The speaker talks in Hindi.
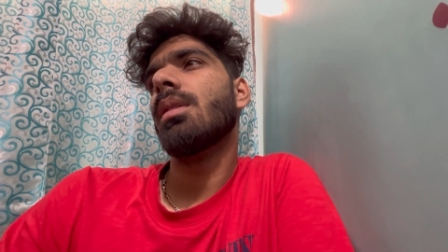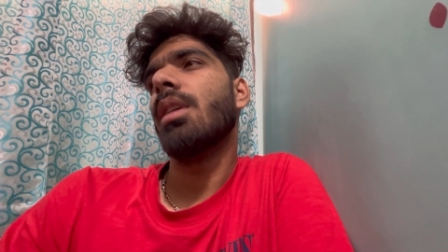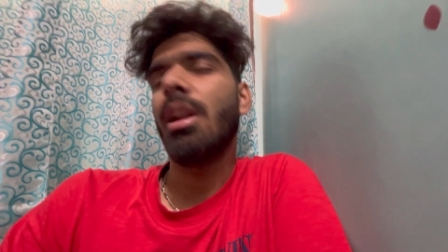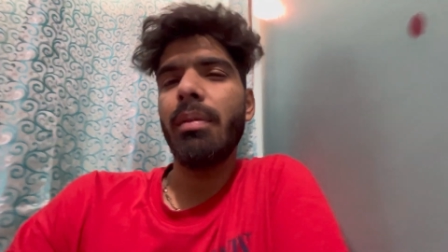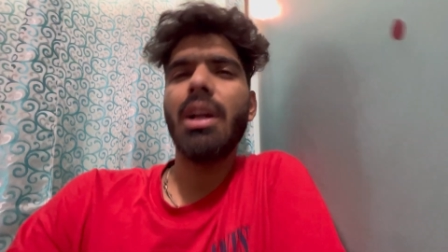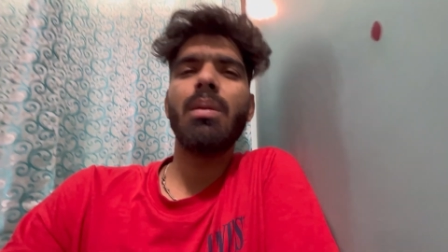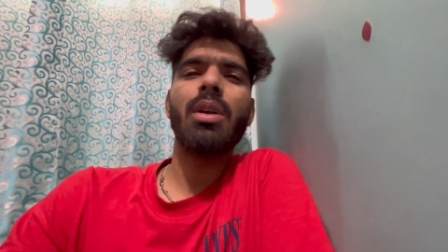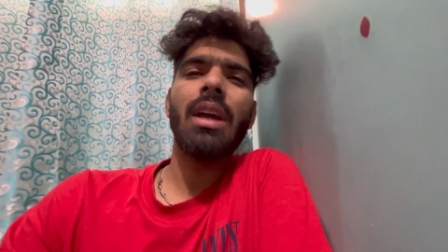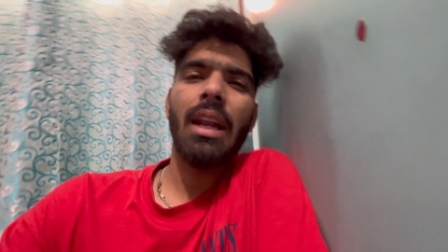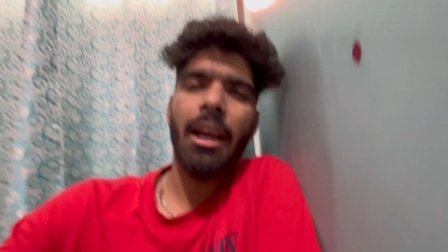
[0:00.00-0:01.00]
रणबीर कपूर
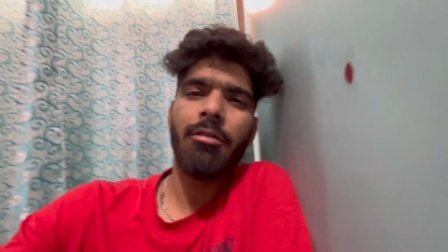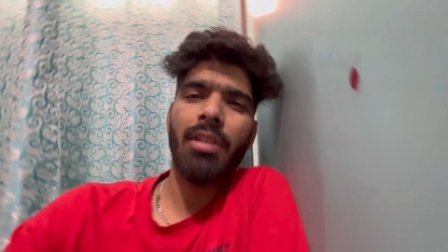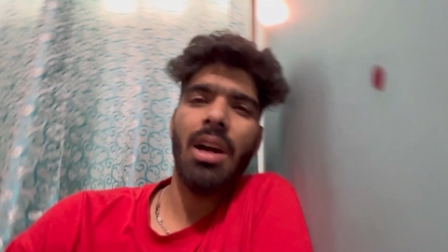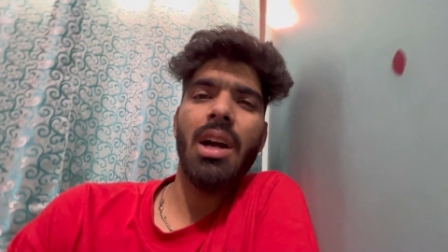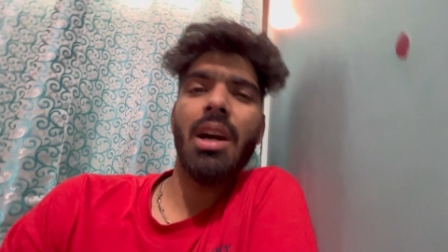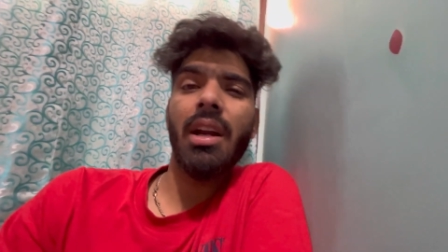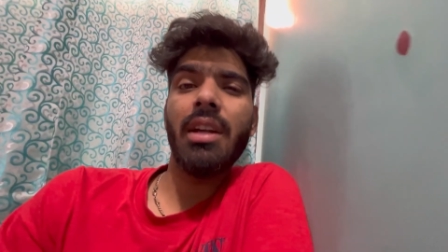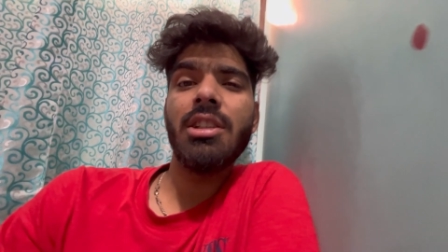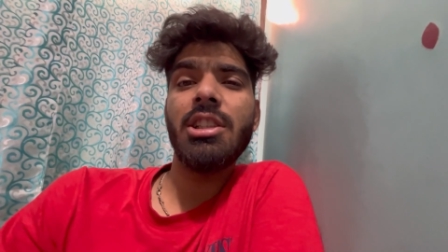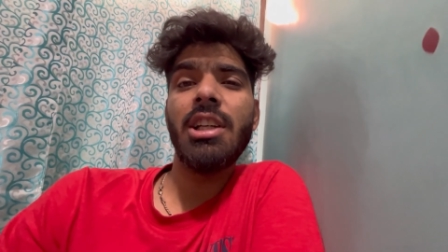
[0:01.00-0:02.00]
की लाइफ का
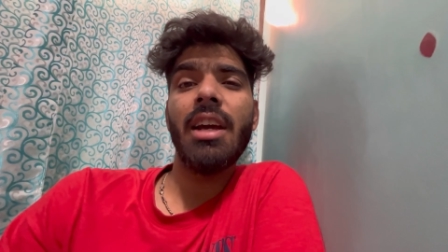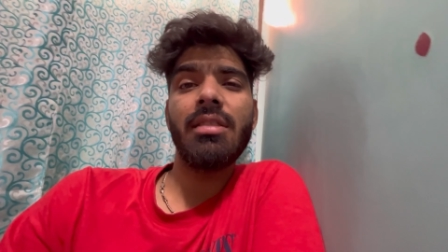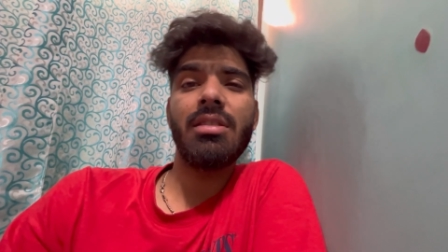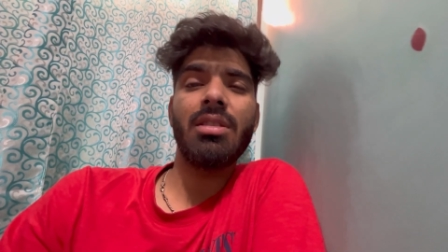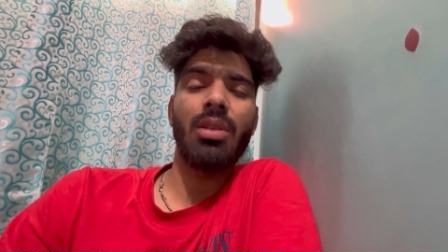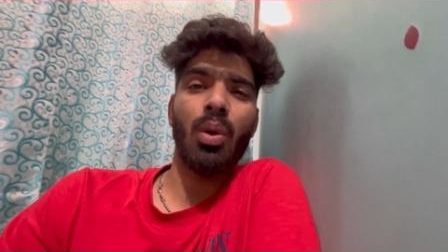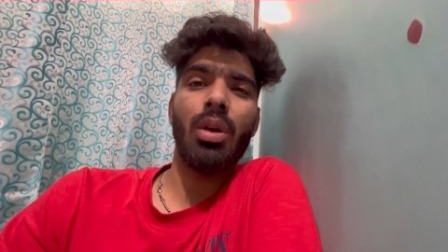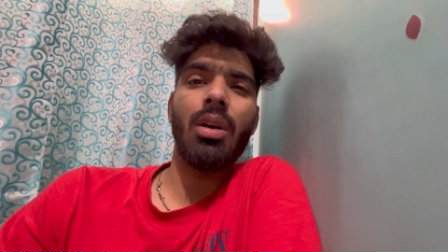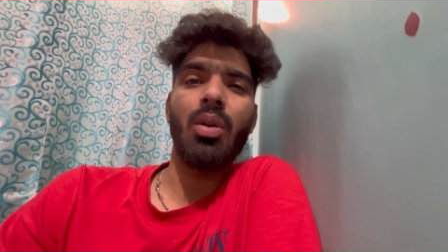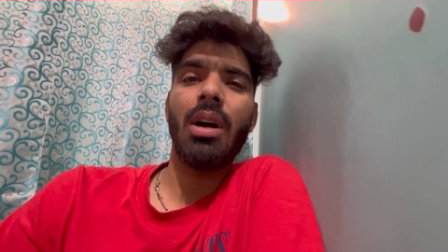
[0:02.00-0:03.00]
क्रिंजीएस्ट रोल
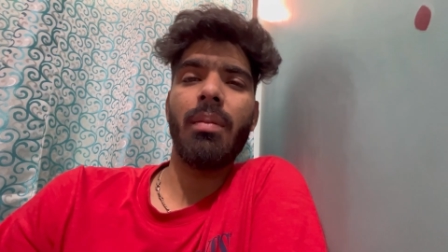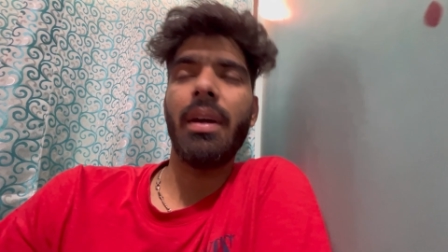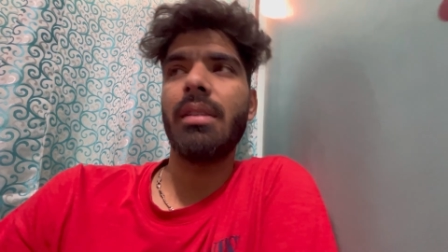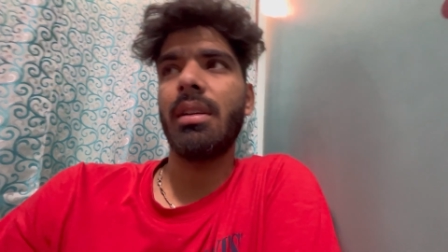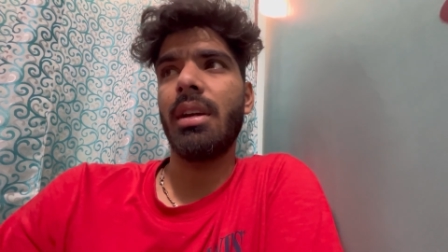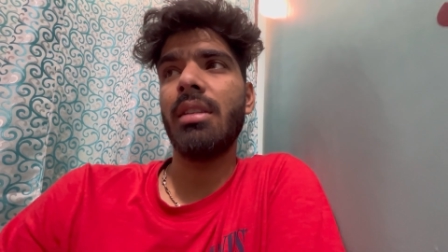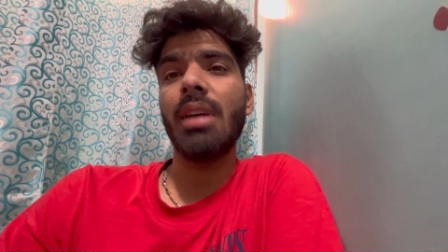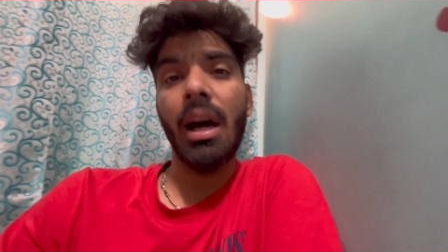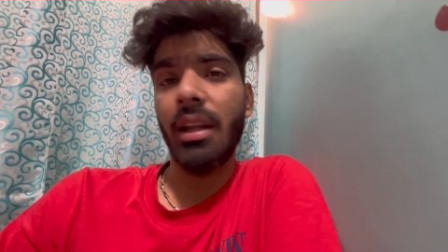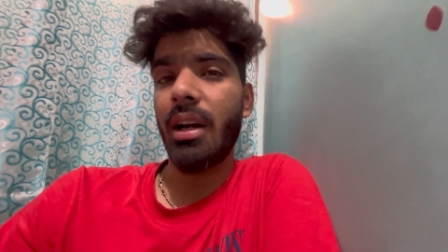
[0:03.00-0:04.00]
कहूँगा मैं ऐसे इस
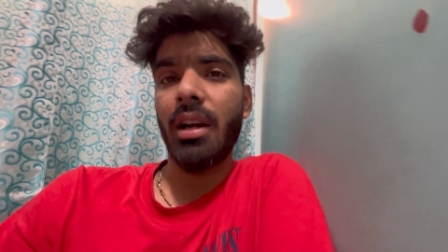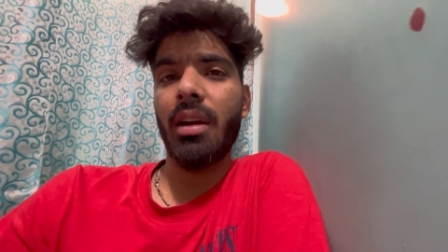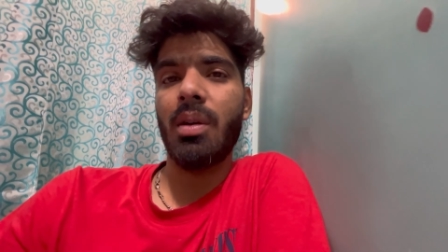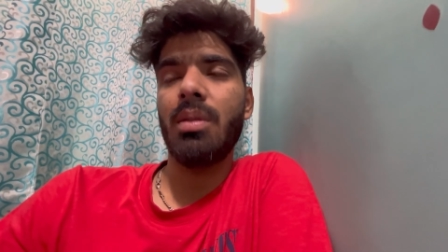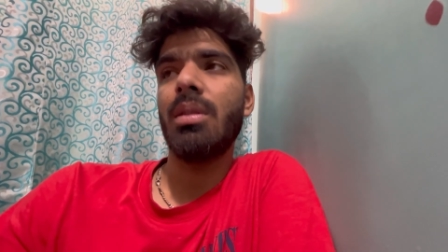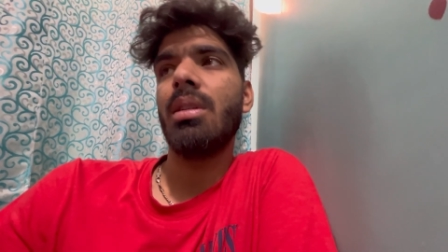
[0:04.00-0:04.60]
आधे घंटे को